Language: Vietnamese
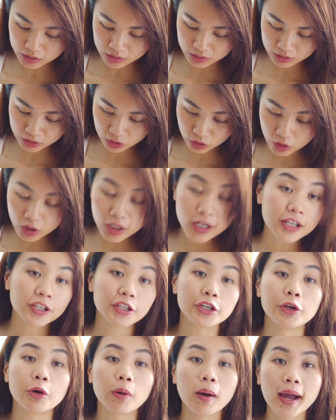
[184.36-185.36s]
à, có rất
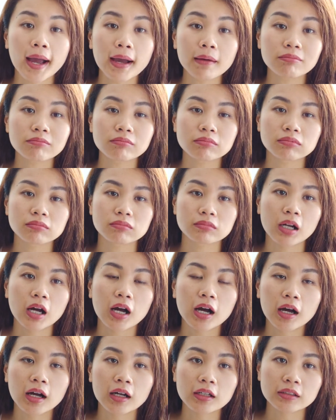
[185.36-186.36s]
là nhiều app
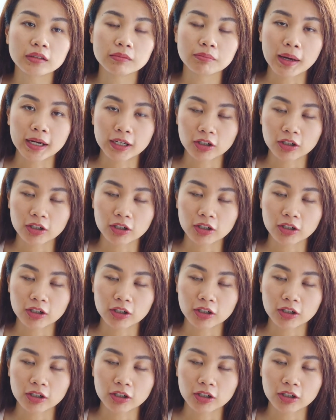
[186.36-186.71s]
à,